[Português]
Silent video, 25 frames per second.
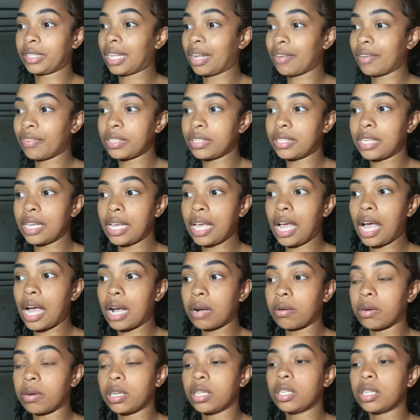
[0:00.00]
Tava sem
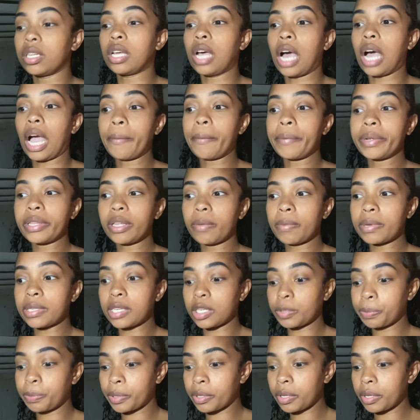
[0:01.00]
água. Aí mandei
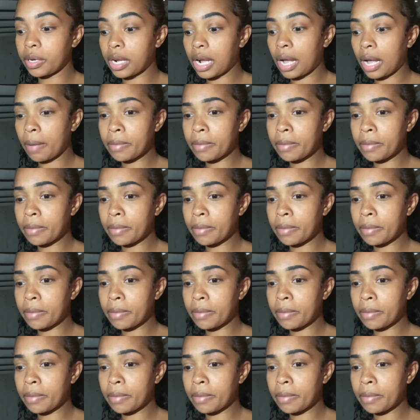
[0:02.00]
mensagem pra dona